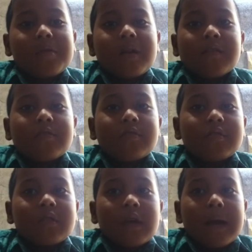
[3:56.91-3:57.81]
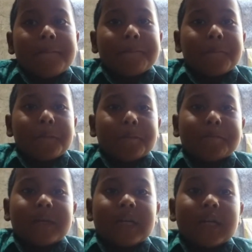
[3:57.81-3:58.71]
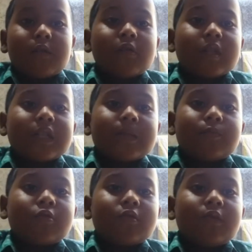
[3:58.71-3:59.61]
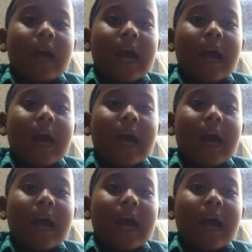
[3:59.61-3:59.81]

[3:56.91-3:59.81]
biru. Pelukismu